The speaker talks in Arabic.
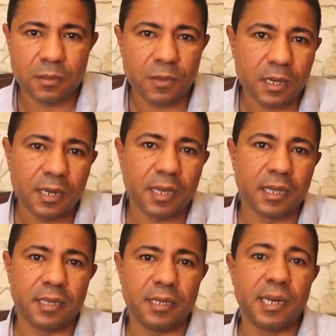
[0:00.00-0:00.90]

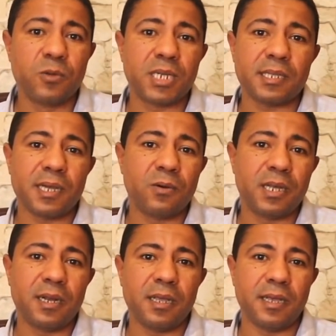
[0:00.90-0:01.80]
والله لو
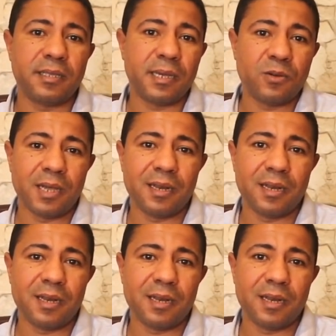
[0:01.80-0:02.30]
تطاول الأعداء